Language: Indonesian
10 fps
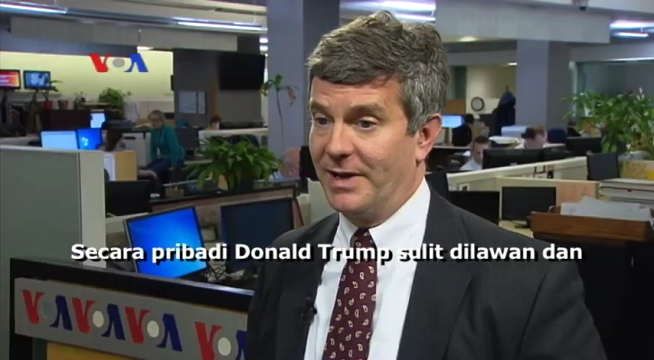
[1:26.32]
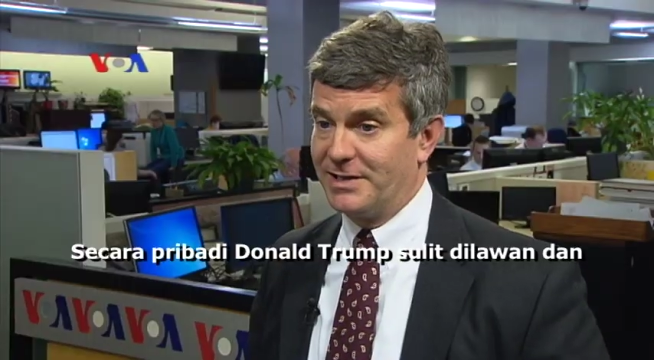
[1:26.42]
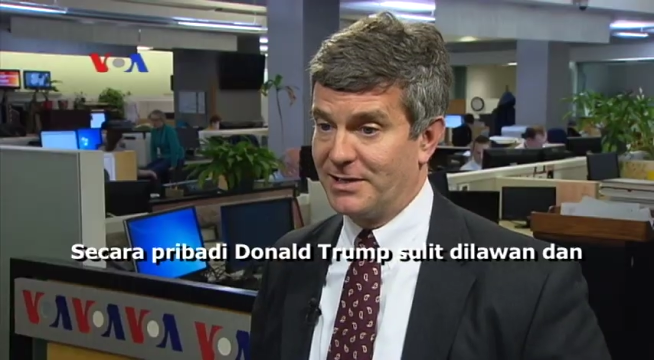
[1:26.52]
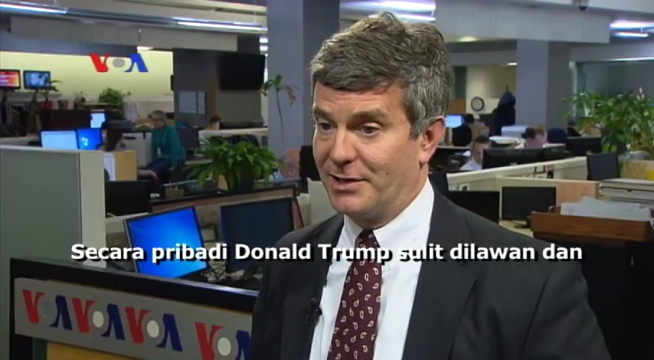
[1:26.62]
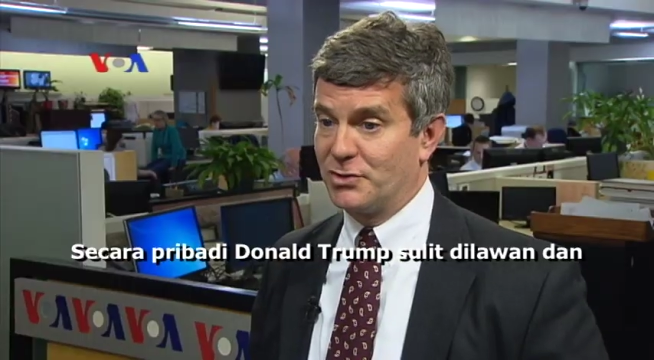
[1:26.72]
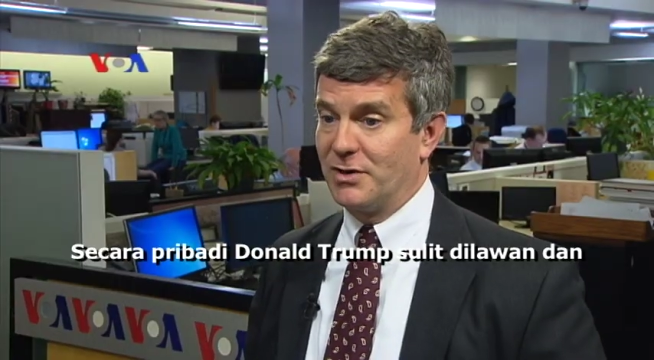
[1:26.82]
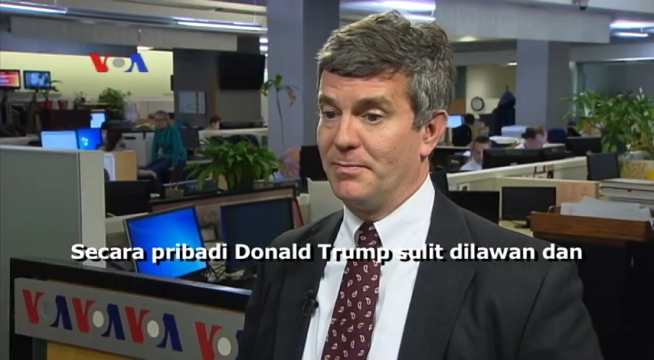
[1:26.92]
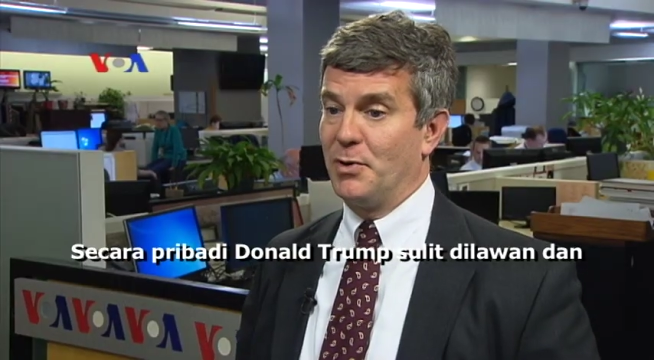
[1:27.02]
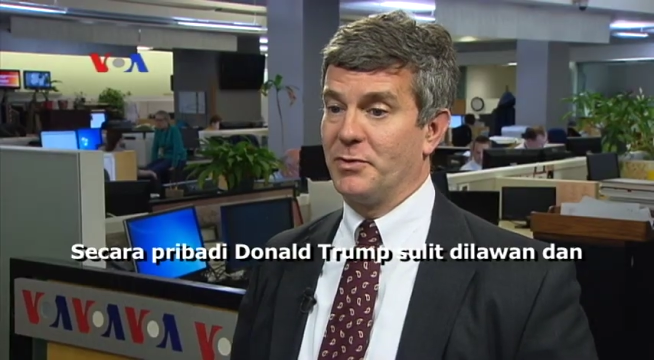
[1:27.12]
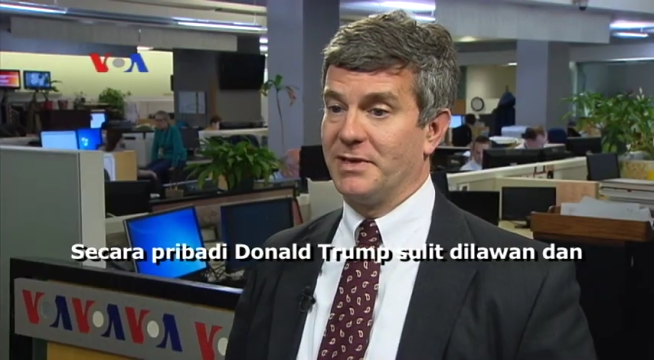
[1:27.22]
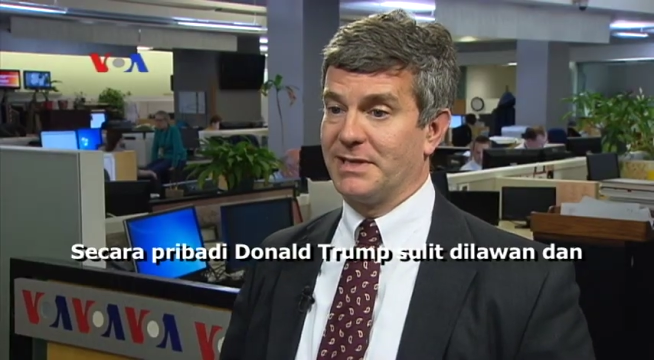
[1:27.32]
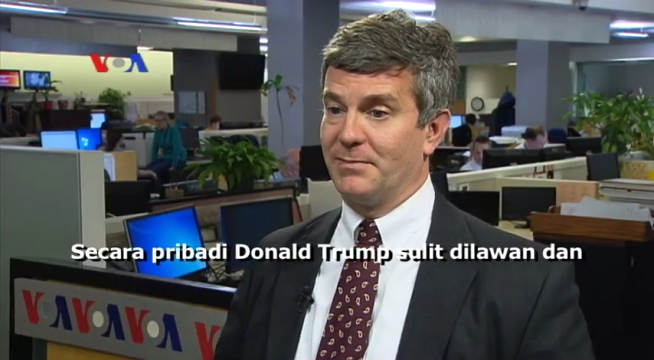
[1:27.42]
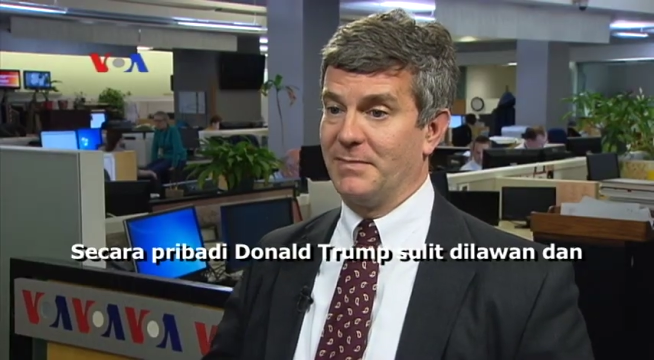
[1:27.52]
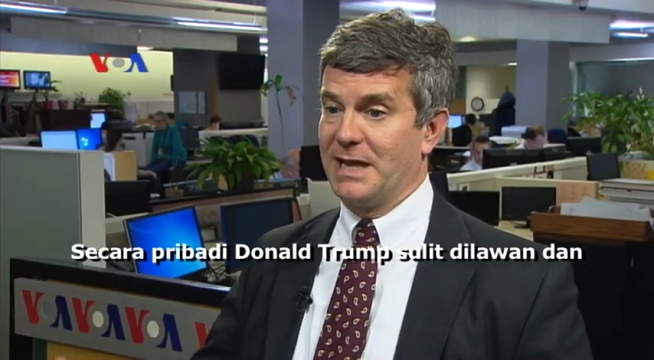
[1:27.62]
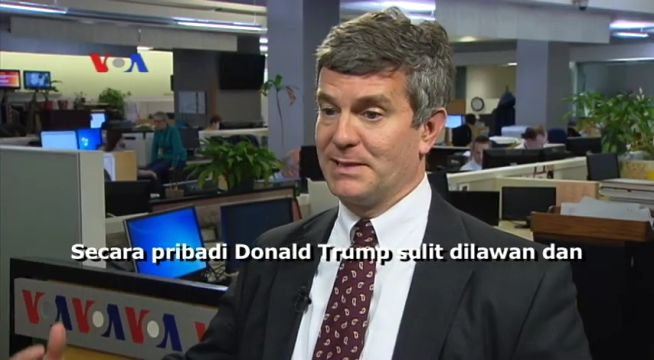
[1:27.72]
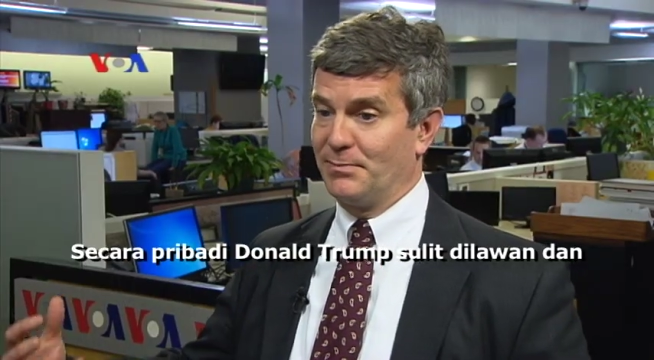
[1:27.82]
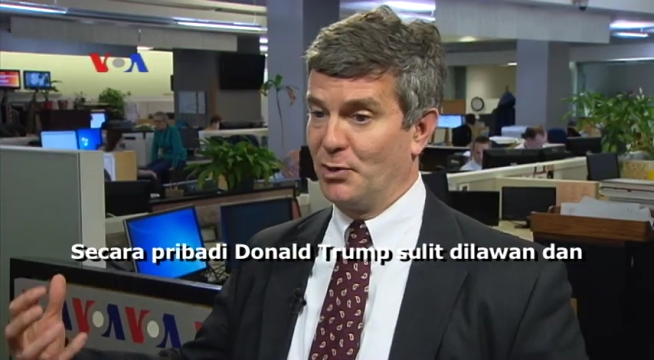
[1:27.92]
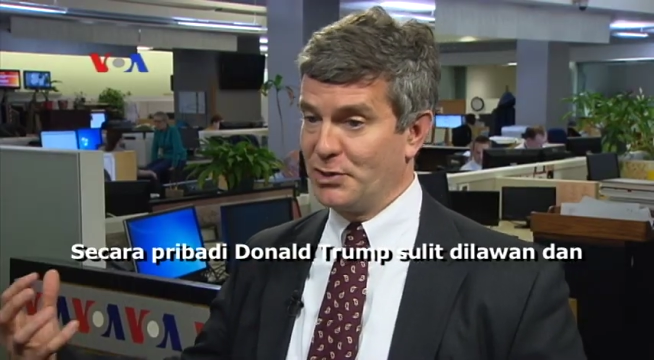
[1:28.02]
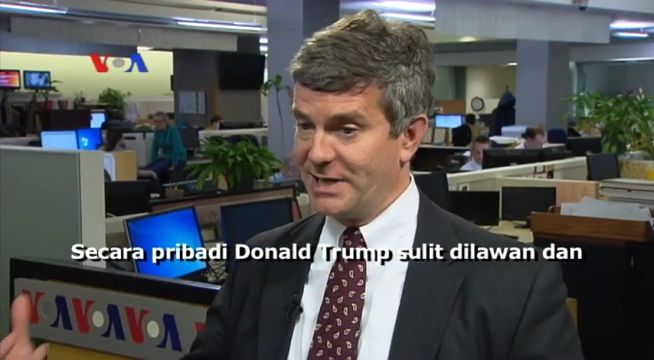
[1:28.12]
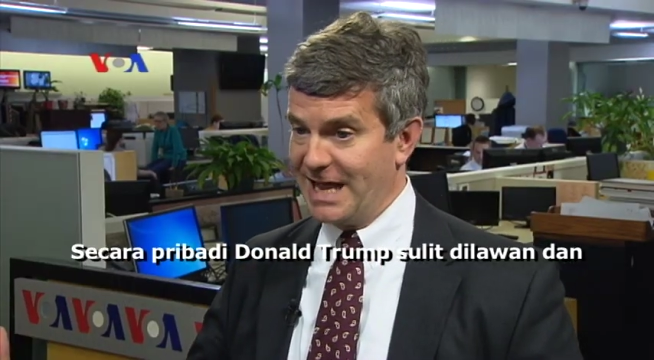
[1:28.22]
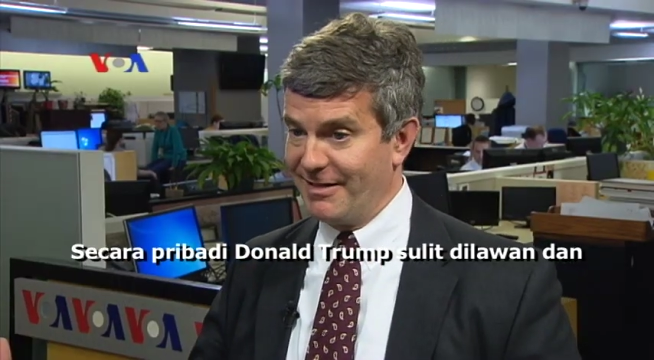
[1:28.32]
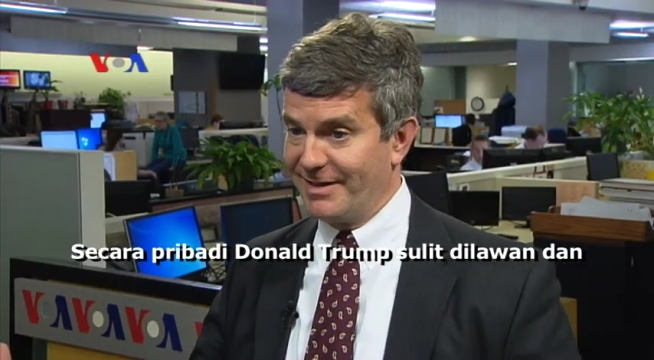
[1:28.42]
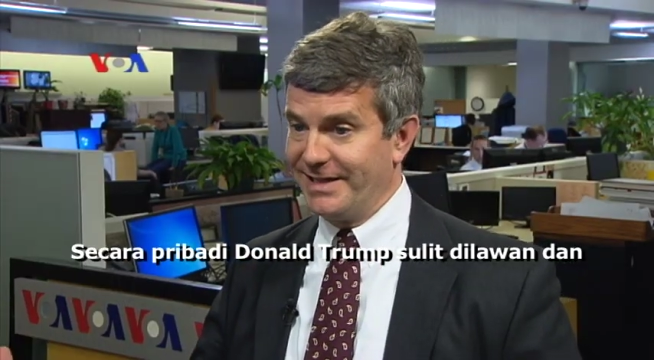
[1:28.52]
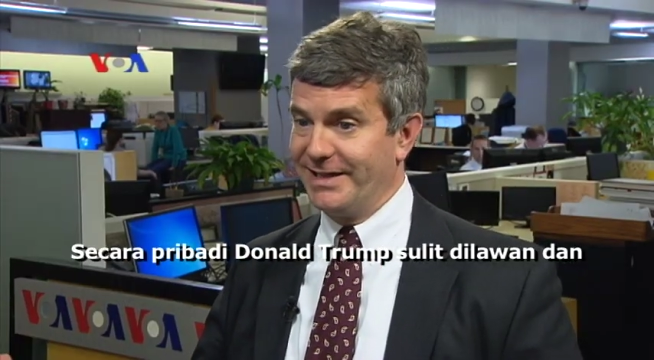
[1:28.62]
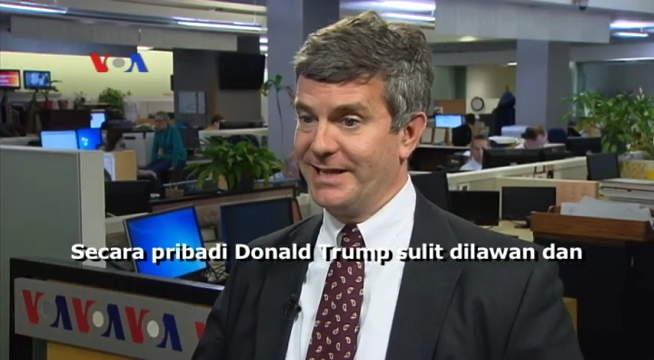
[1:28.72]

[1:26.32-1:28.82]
But Donald Trump both as a as a personality